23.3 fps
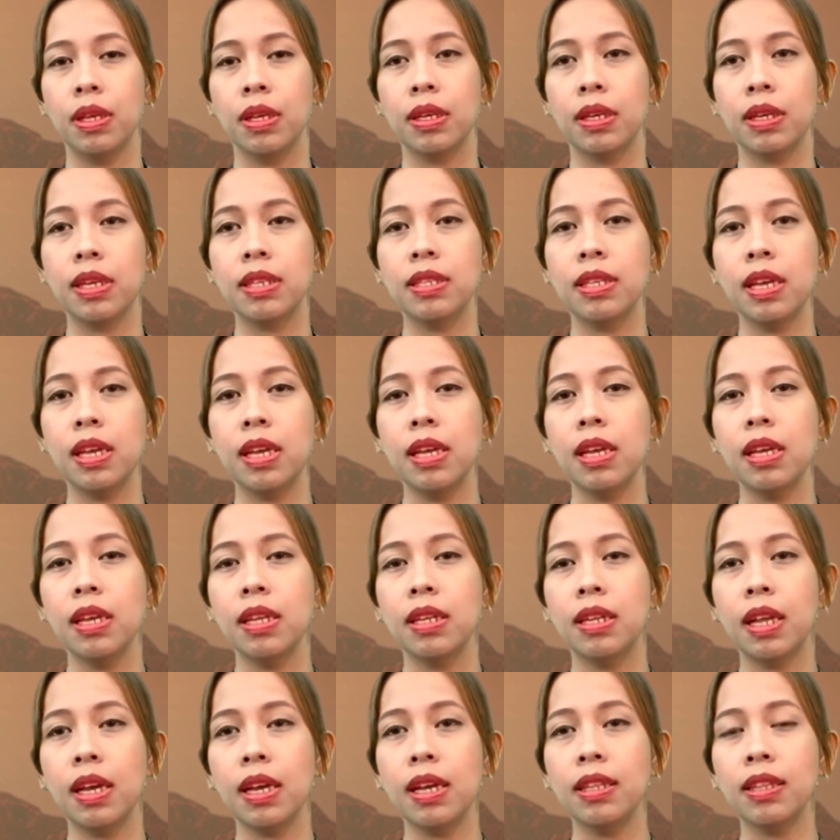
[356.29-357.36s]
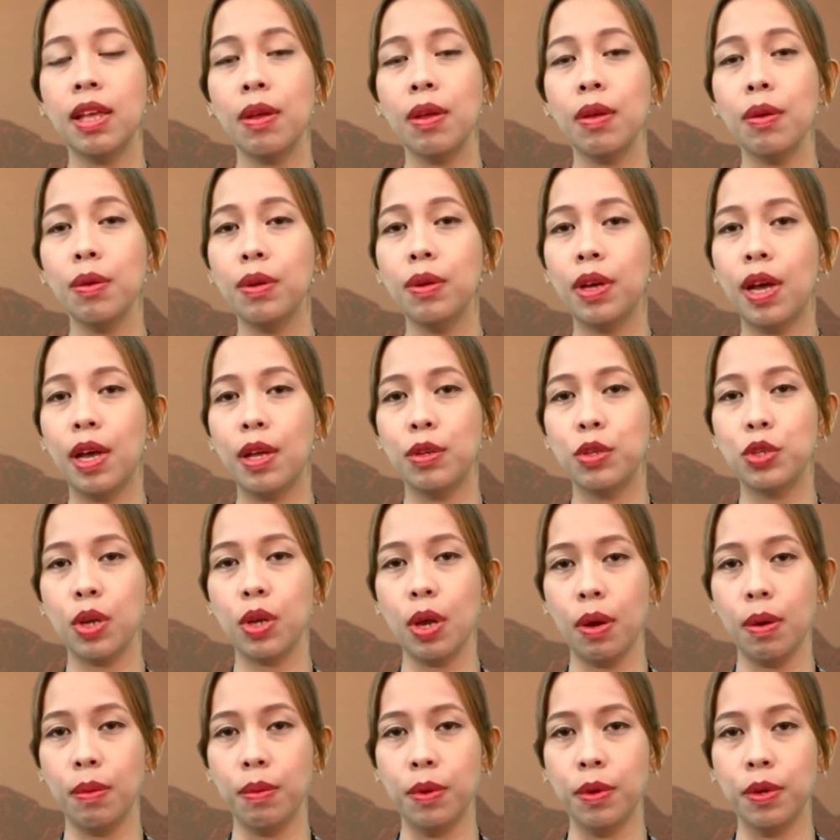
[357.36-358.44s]
Kasi nakita ko kung gaano siya
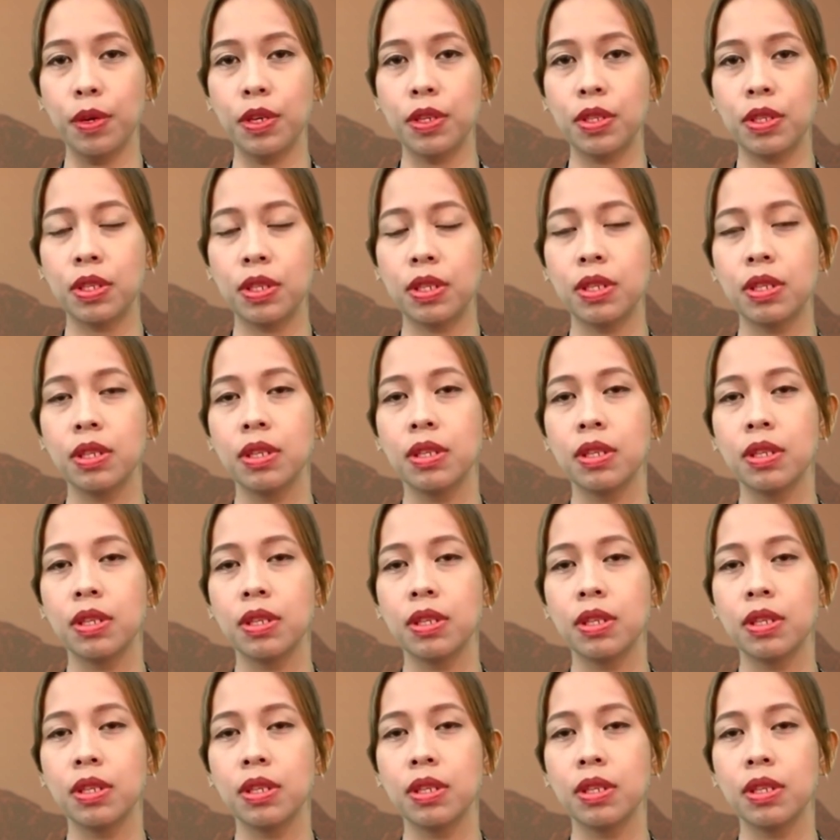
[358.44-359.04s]
ka-worse.